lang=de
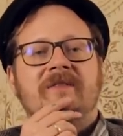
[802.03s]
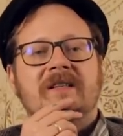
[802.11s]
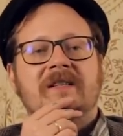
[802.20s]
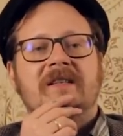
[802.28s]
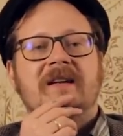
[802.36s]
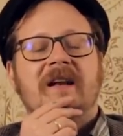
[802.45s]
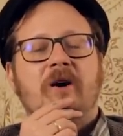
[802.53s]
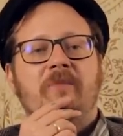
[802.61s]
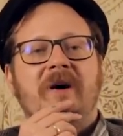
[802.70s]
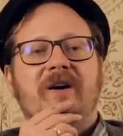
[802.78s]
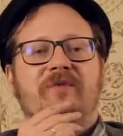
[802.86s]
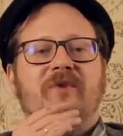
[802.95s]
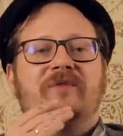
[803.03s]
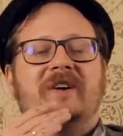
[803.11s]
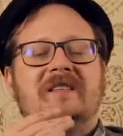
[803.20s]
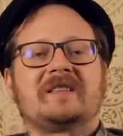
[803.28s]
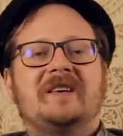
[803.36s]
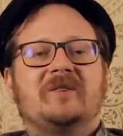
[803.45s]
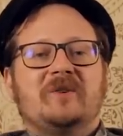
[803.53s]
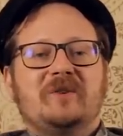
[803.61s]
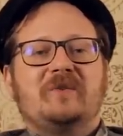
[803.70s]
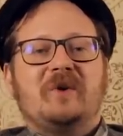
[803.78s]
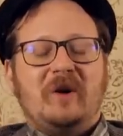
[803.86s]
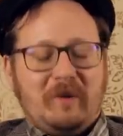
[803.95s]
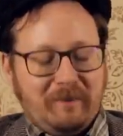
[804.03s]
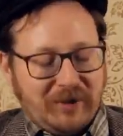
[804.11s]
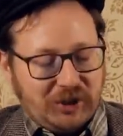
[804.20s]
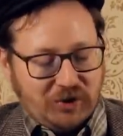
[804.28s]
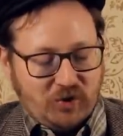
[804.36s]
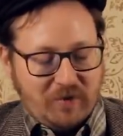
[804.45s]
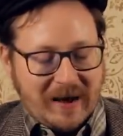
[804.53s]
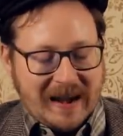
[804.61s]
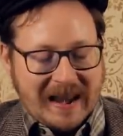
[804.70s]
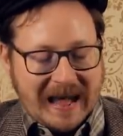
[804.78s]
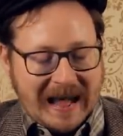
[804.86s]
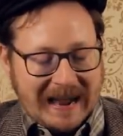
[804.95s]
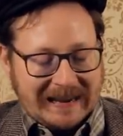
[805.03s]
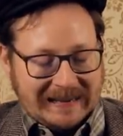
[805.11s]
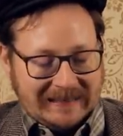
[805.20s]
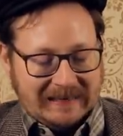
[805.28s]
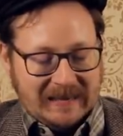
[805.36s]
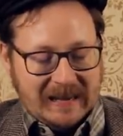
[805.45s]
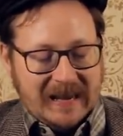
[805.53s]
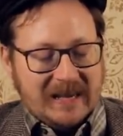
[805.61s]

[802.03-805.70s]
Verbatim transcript: Was ist glaubhaft und was ist nicht irgendwo auch ein bisschen überlagert?